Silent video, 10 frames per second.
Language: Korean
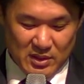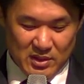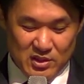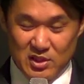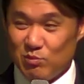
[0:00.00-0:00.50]

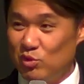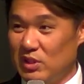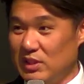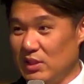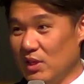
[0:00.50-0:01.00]
질문이
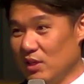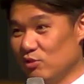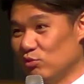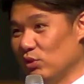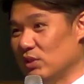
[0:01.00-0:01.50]
이상할
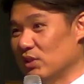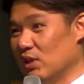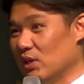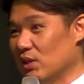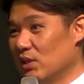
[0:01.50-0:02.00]
수도
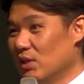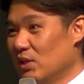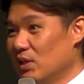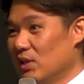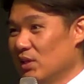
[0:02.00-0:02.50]
있는데
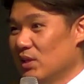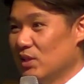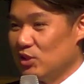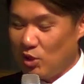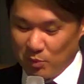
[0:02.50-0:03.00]
첫